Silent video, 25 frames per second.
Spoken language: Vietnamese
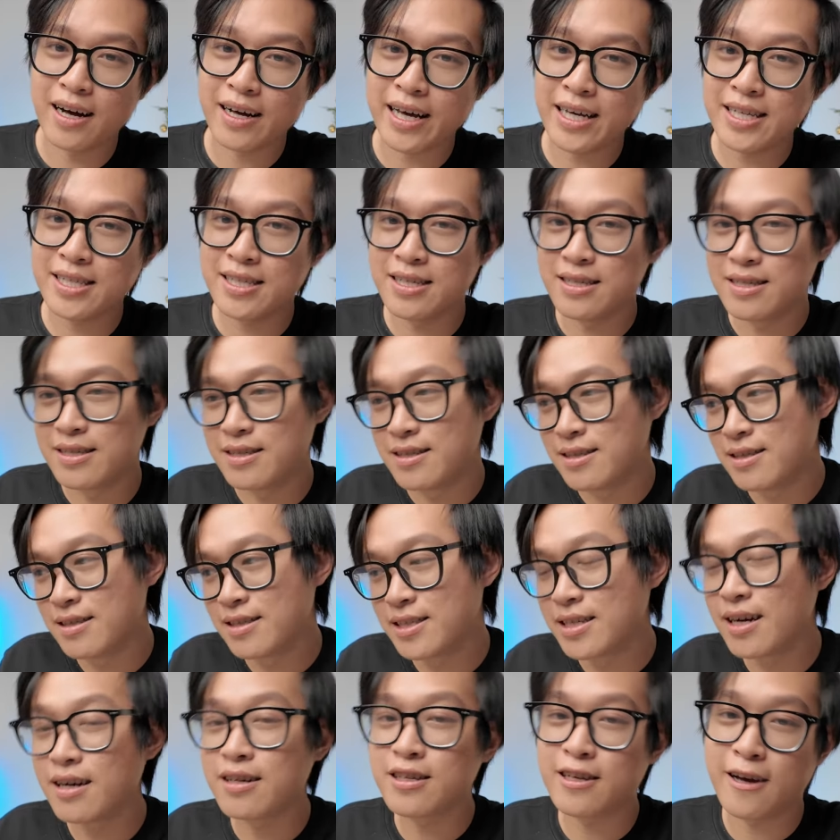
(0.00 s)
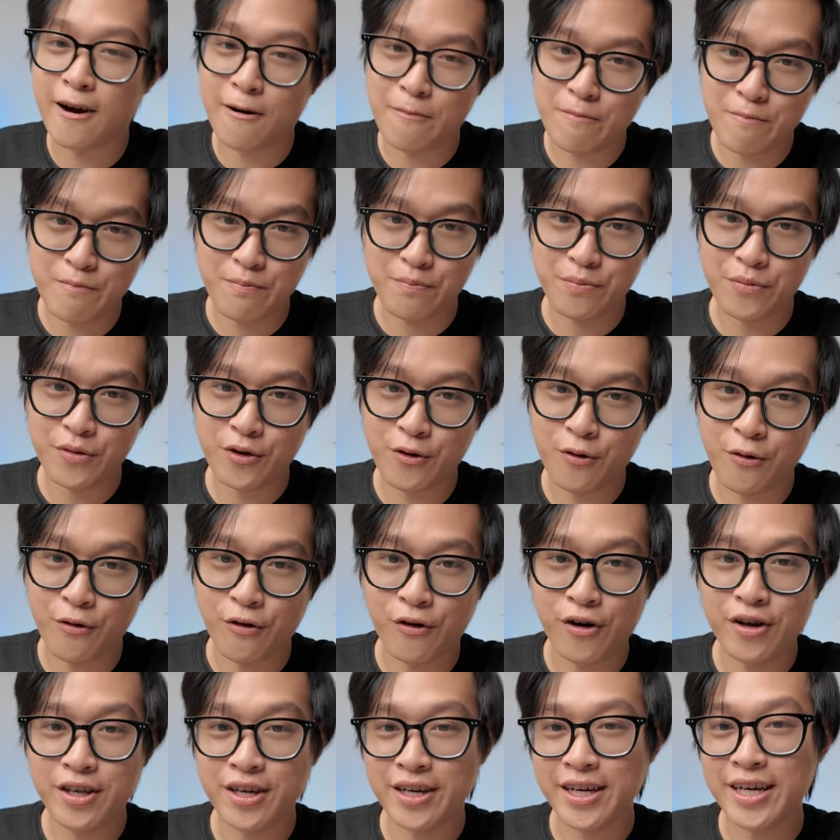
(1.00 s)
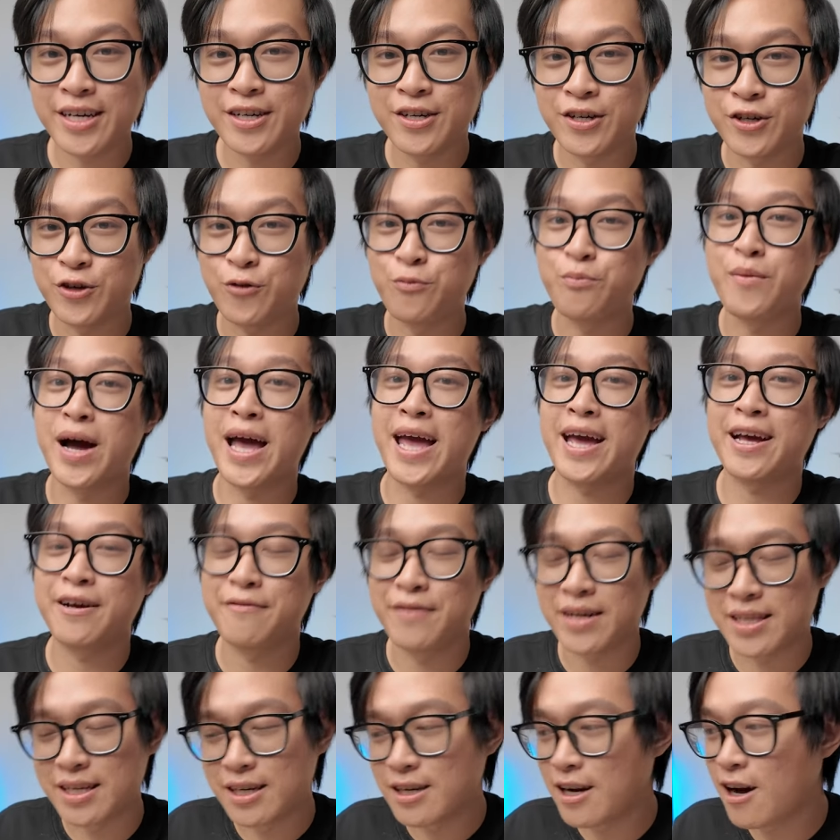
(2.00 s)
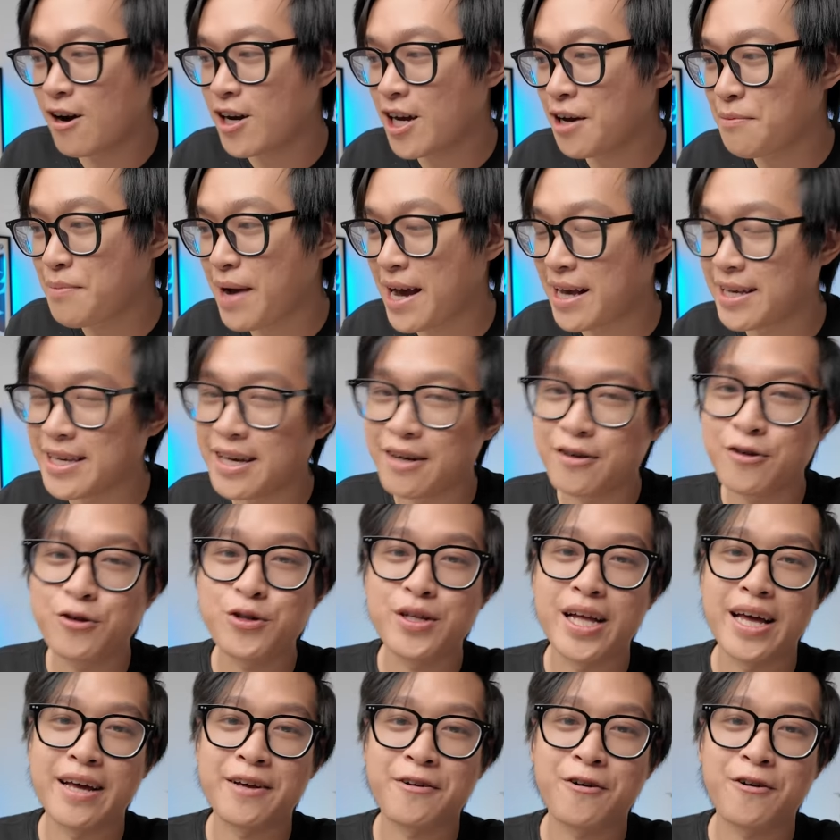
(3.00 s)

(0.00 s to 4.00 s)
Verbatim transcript: cái sự trân trọng của những cái người dùng mạng, và từ đó các bạn vẫn có thể